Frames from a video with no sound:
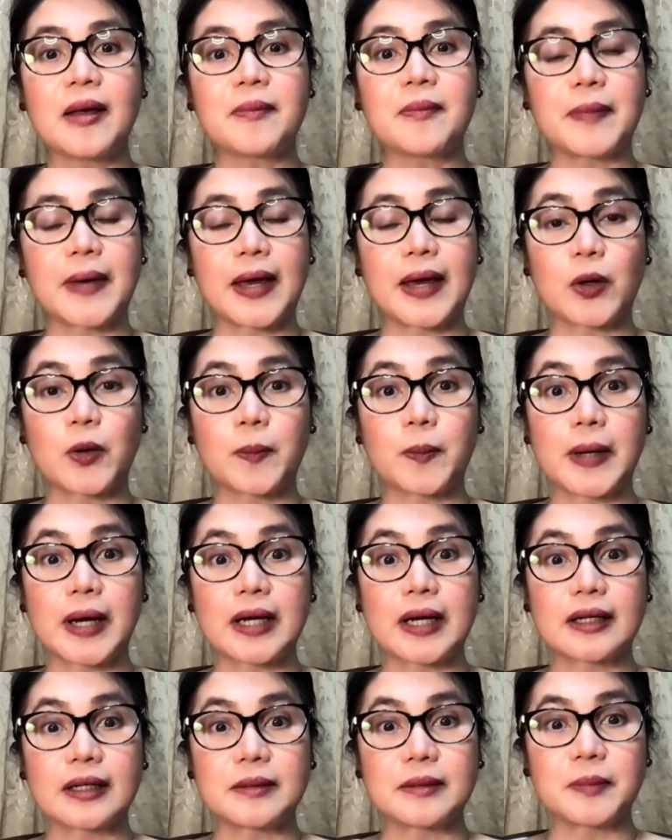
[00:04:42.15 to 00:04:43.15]
pero
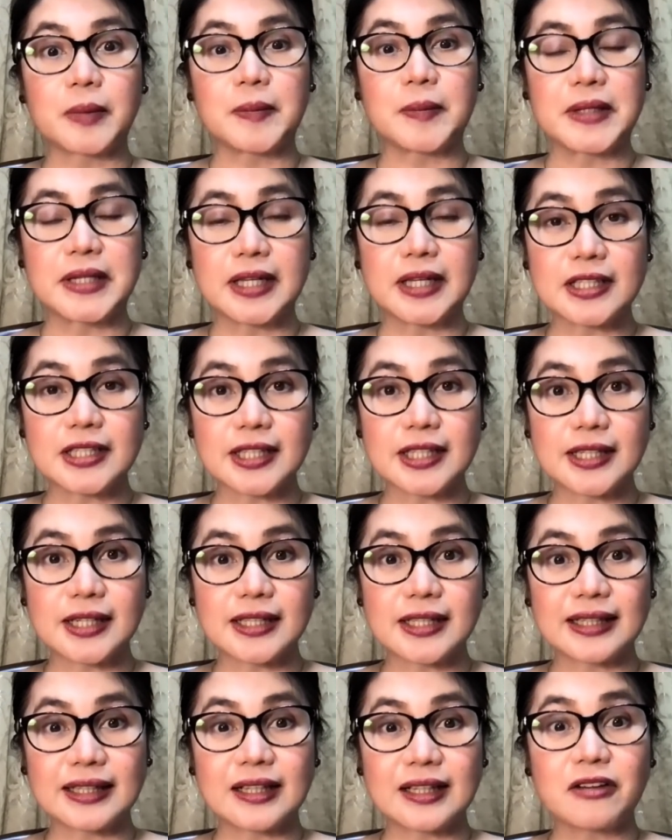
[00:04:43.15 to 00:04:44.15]
pag mabigyan siya ng
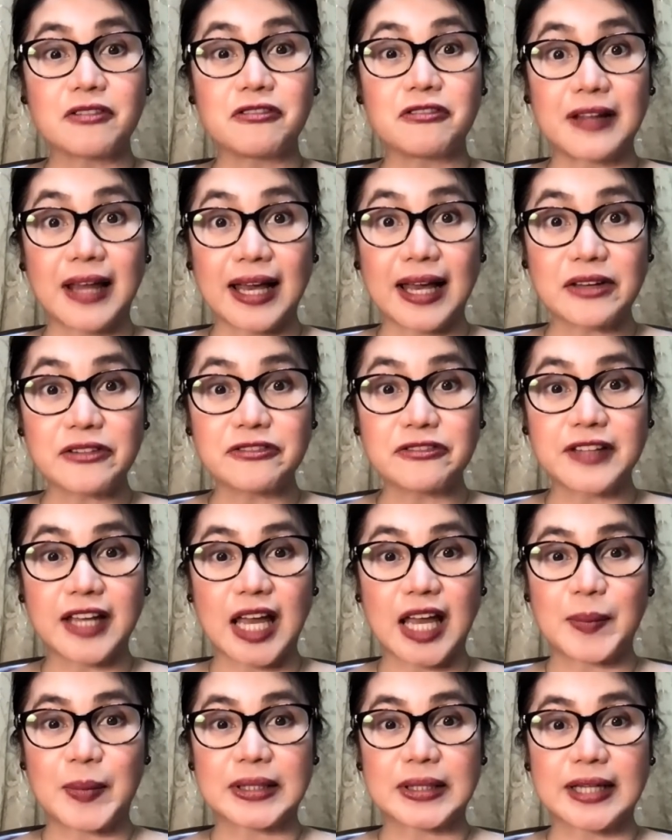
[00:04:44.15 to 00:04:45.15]
live na
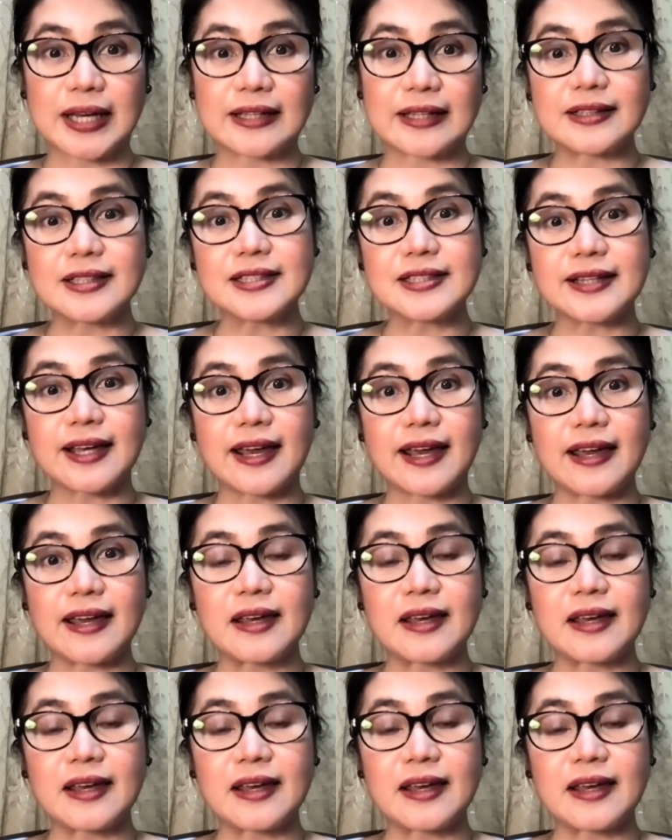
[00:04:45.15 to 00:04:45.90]
hepatitis A,